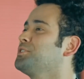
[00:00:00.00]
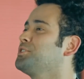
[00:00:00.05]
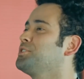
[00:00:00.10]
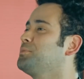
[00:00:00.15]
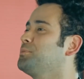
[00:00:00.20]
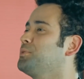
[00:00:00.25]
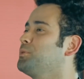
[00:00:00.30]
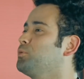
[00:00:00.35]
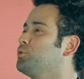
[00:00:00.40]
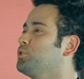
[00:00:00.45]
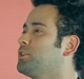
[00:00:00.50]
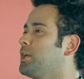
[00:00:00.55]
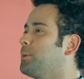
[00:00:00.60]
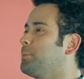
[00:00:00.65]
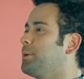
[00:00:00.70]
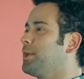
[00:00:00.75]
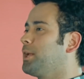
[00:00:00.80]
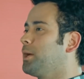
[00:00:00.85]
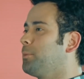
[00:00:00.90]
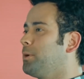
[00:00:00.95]
Şimdi
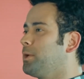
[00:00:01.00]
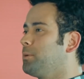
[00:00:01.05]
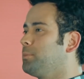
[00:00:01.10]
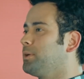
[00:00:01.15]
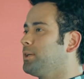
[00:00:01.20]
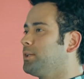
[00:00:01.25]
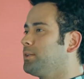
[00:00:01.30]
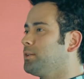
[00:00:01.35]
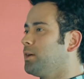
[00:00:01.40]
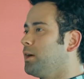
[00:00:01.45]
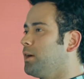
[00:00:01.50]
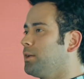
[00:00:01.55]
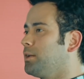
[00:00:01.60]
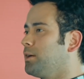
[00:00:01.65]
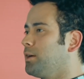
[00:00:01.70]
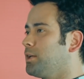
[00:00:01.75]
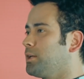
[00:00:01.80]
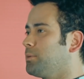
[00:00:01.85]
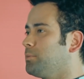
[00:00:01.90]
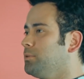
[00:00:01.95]
bunlar beraber mi gitti
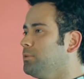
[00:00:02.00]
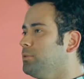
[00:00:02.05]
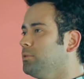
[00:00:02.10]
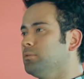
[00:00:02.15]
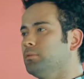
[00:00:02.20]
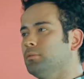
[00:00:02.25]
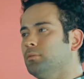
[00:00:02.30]
ayrı ayrı mı?